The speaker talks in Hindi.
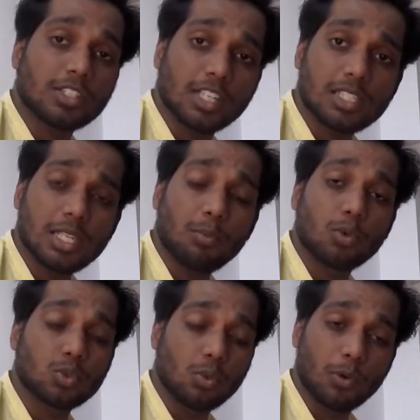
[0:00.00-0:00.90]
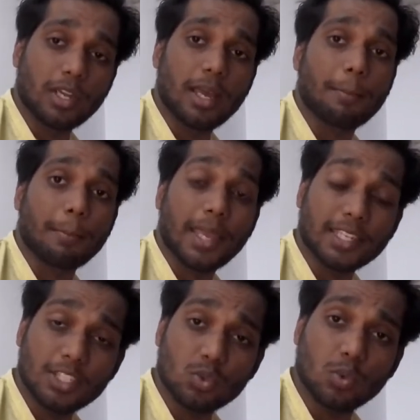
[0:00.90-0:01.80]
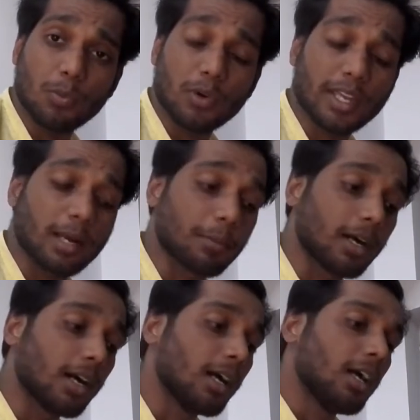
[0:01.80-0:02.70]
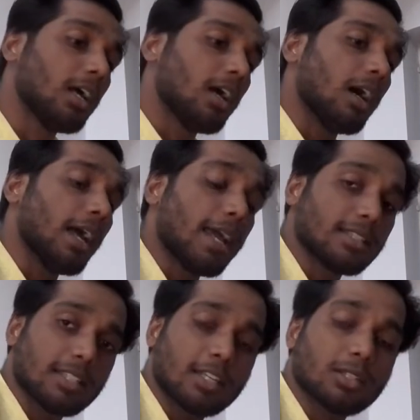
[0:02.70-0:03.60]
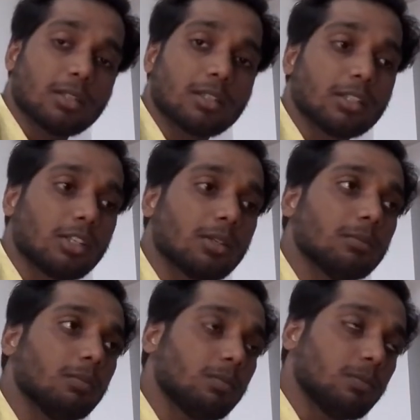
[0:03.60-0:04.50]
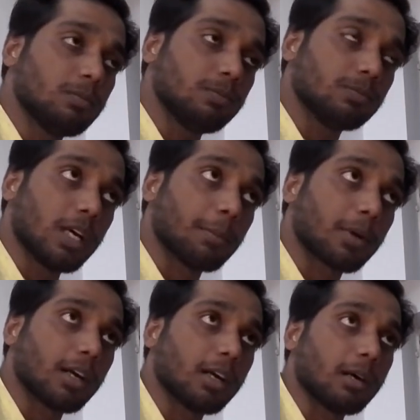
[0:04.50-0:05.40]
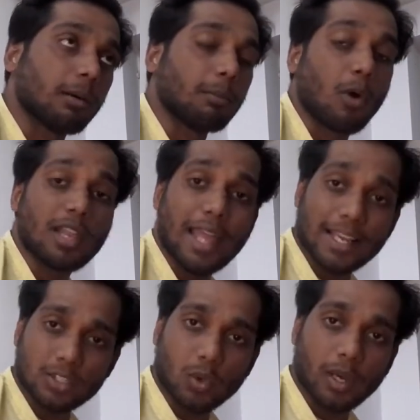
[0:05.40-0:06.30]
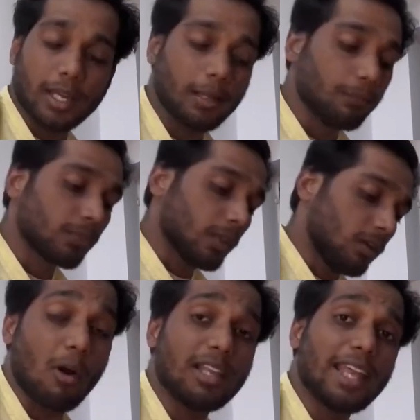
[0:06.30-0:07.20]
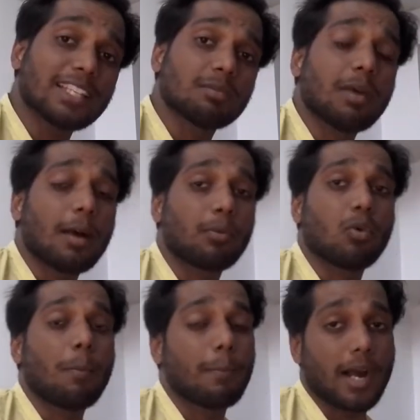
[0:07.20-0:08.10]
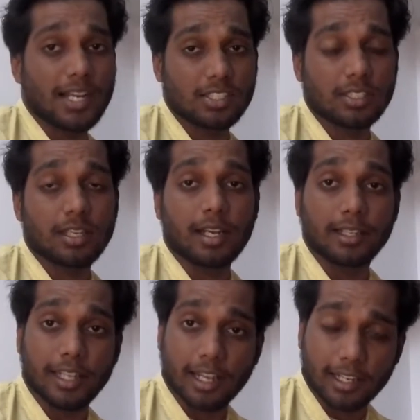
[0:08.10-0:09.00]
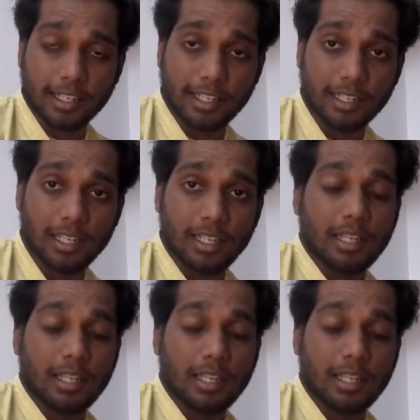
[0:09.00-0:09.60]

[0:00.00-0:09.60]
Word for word: चिकन सीप सूप हो गया मैगी सूप हो गया आपका ऐसा यू नो आपका बॉयल एग्स हो गए बॉयल एग्स में आपको पाँच अंडे खाने हैं